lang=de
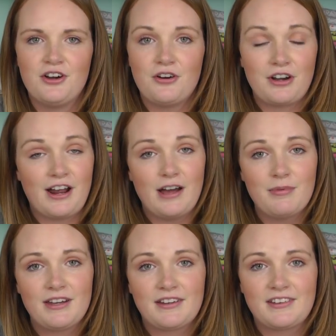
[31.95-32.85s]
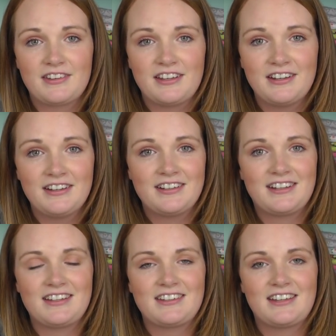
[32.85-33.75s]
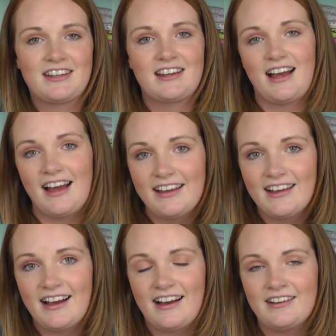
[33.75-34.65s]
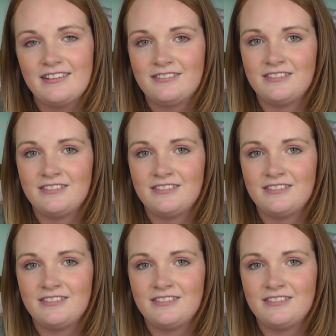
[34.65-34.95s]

Und dann habe ich gesehen, dass sich ein Garn